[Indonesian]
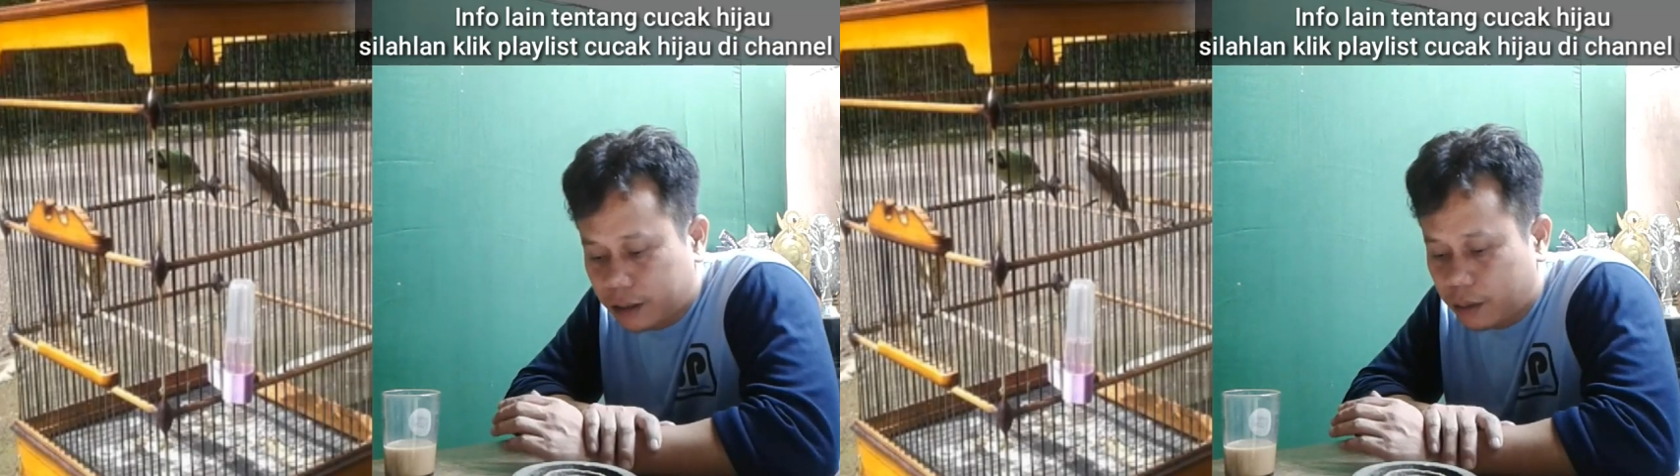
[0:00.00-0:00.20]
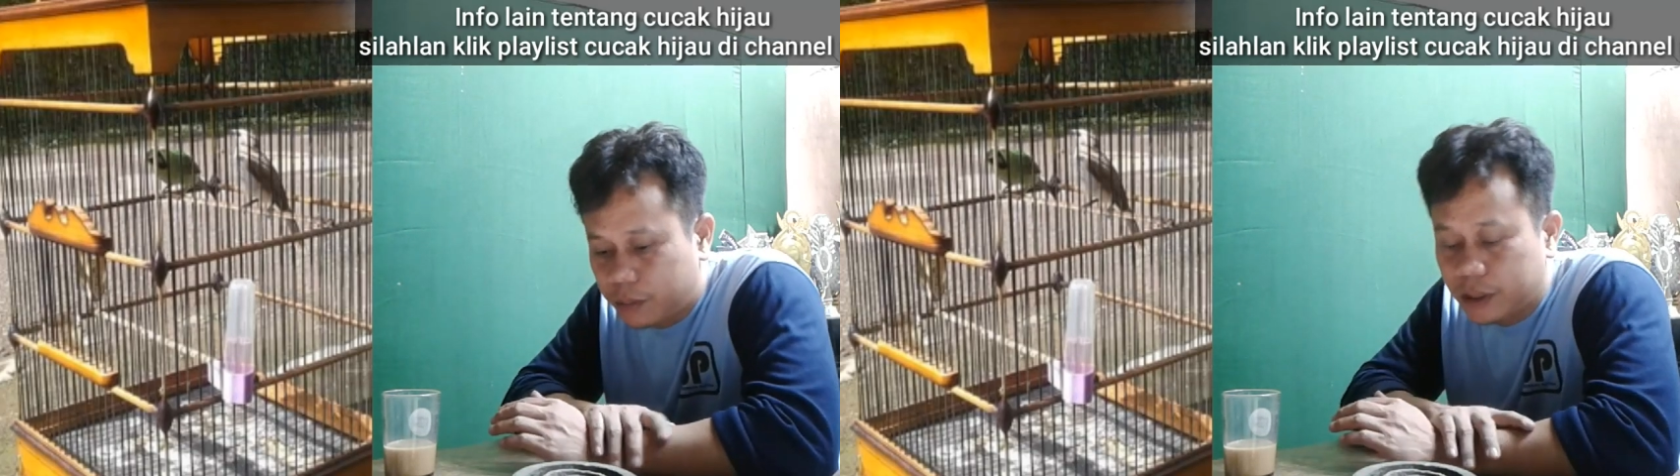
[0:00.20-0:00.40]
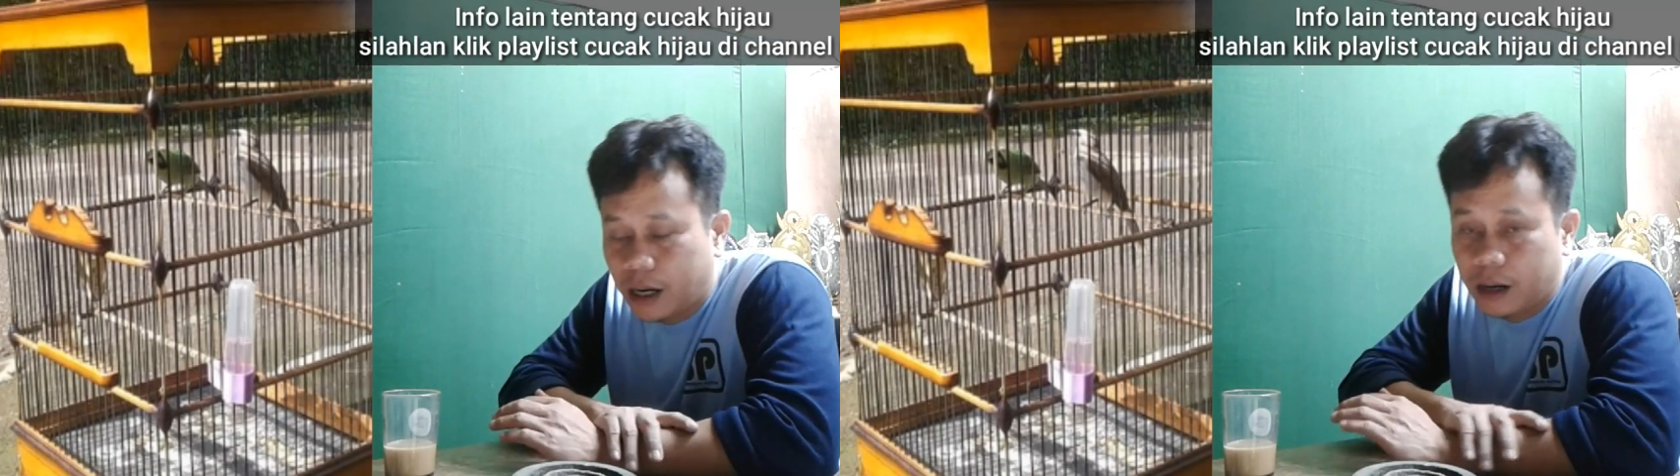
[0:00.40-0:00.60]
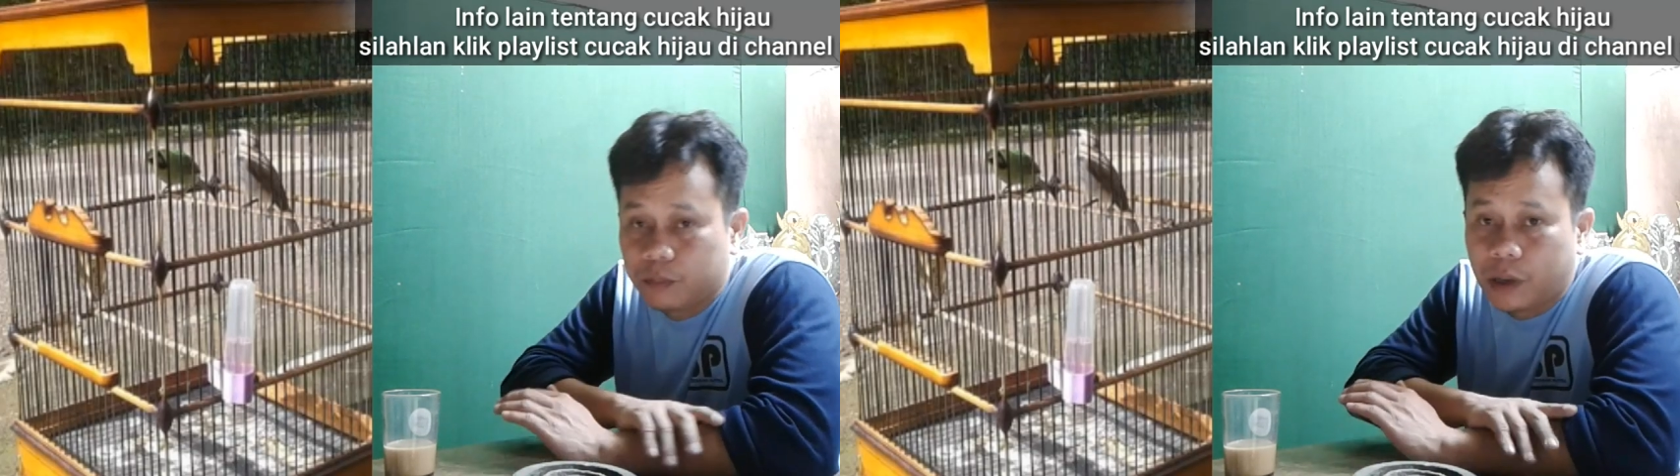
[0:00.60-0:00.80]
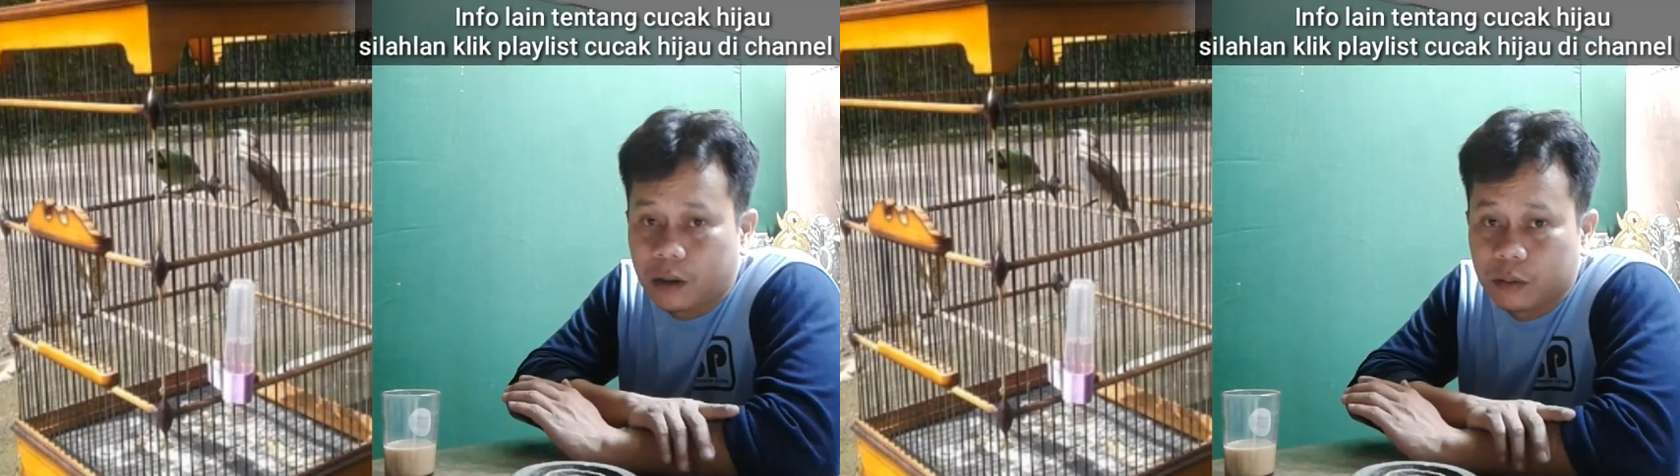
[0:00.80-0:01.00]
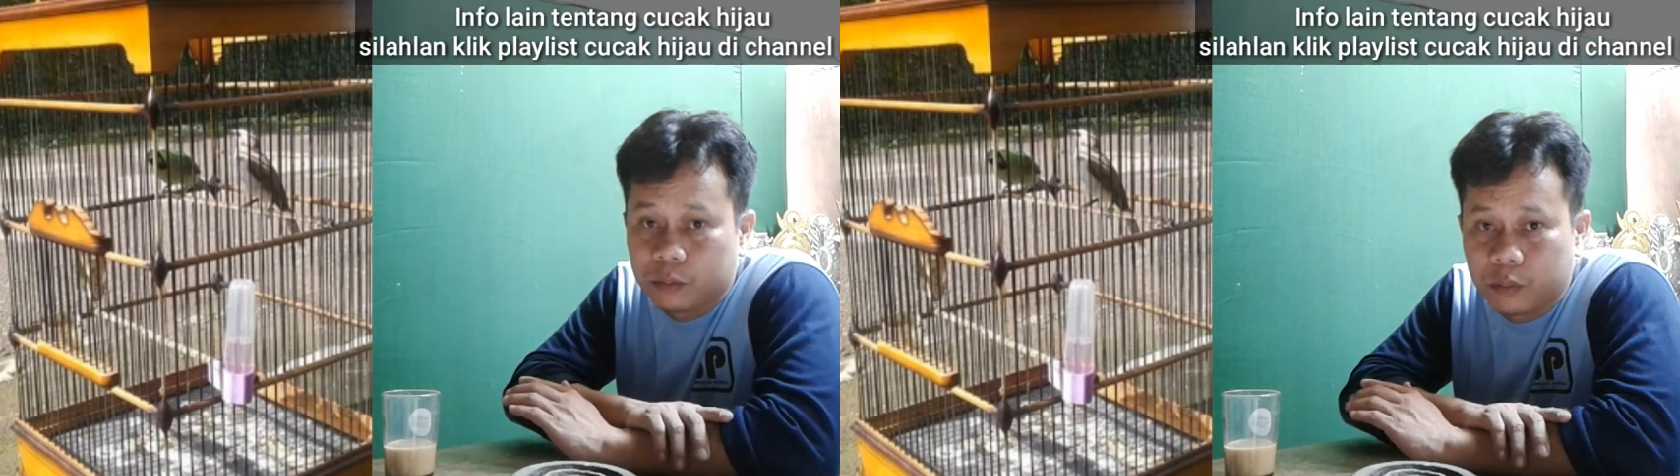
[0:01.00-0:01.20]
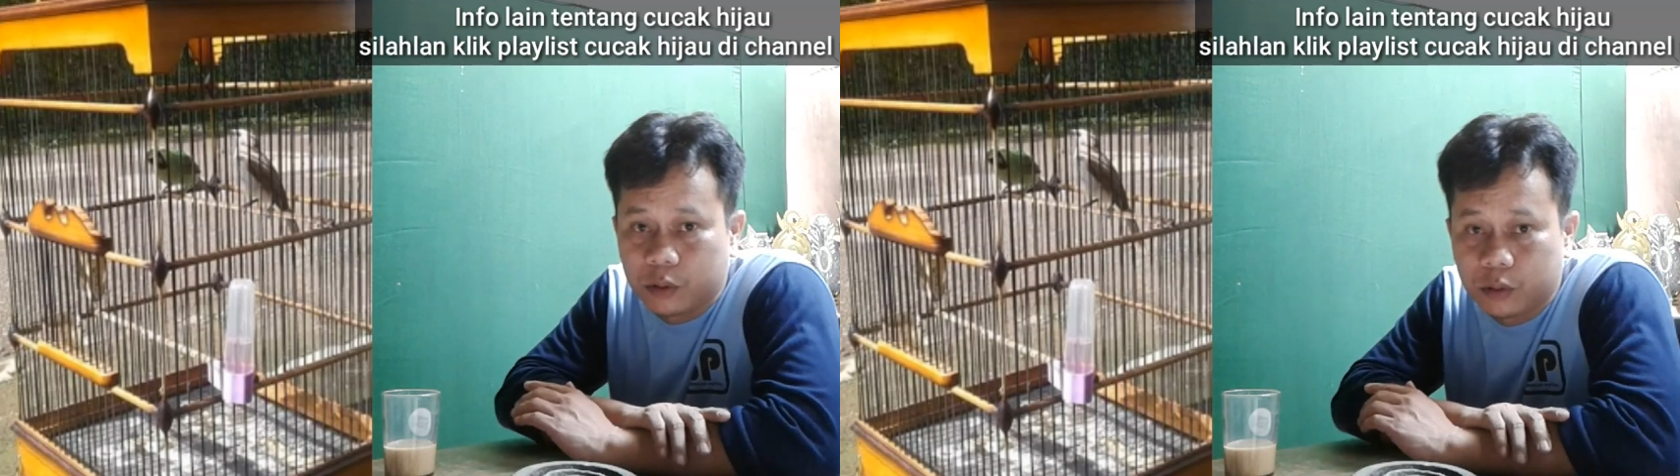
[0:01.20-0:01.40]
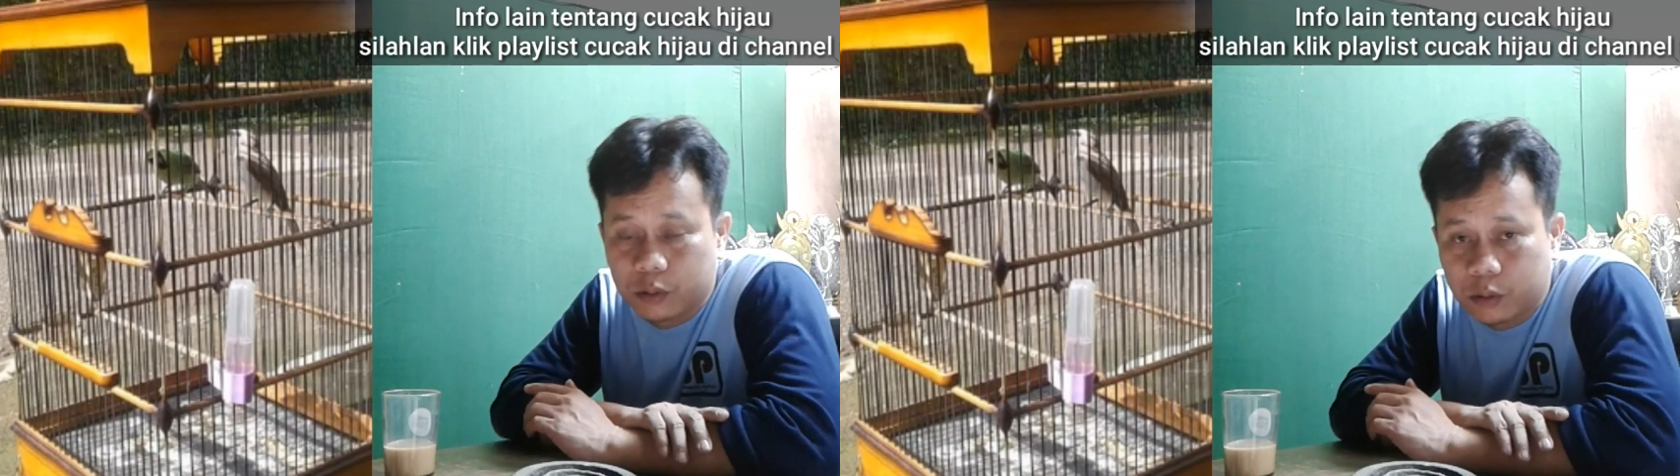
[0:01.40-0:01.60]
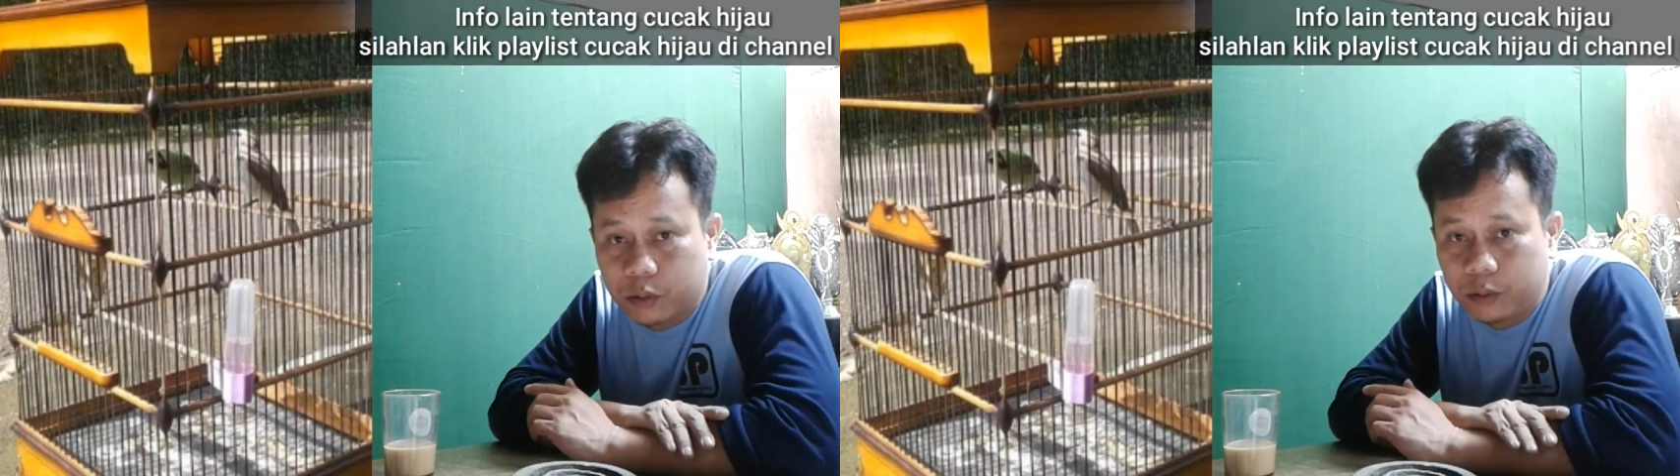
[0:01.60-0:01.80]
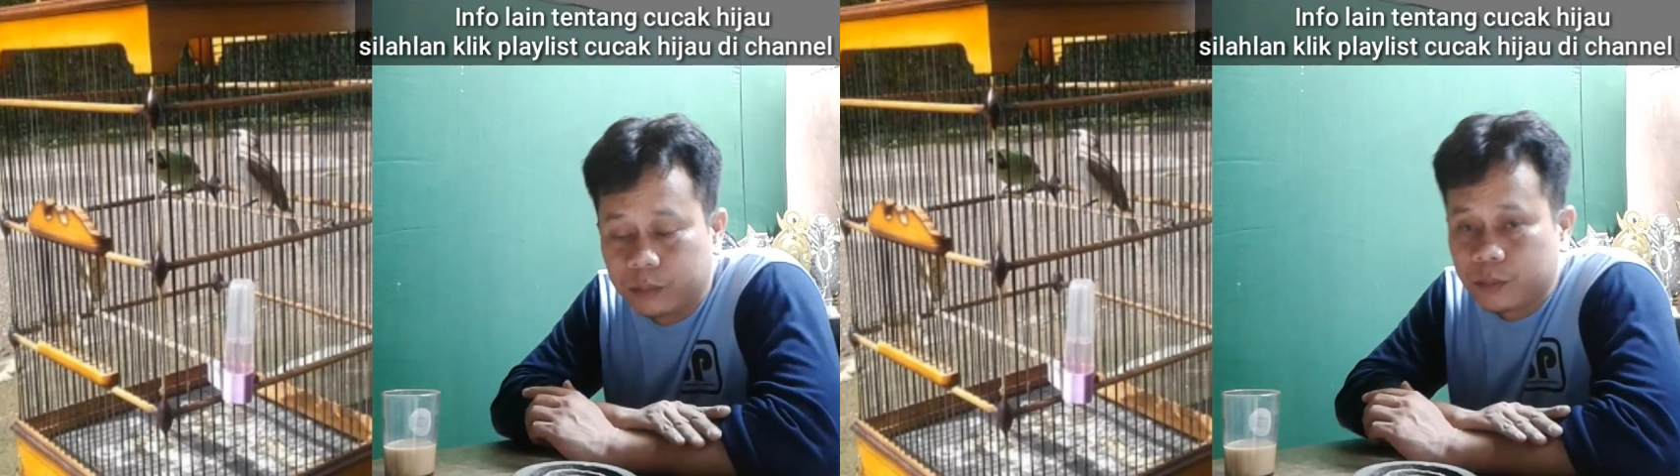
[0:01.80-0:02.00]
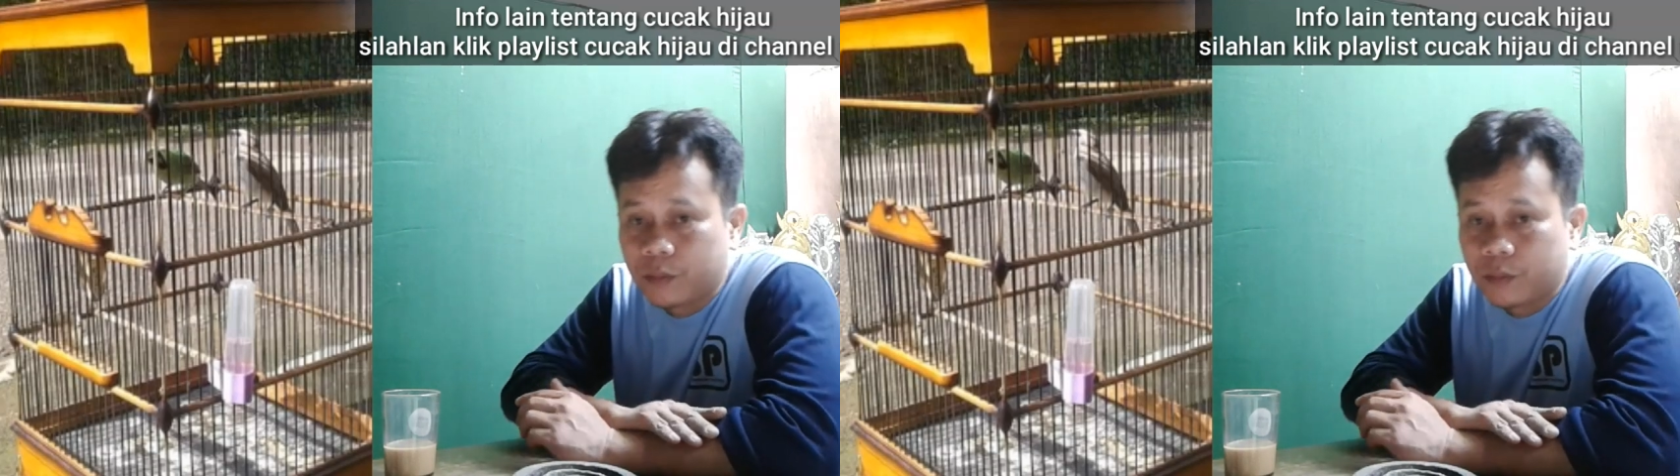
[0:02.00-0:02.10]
tapinya apa om bro